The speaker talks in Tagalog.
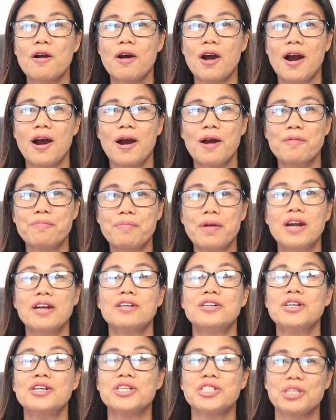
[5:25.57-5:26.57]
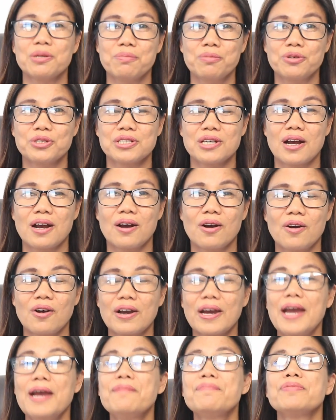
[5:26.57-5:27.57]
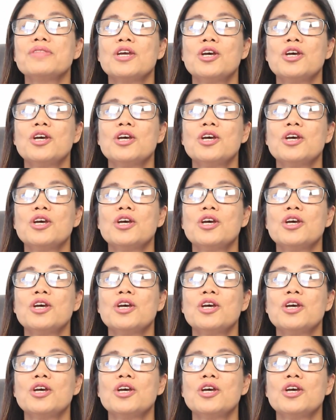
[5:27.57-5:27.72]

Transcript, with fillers: uh, partnership po siya. Okay?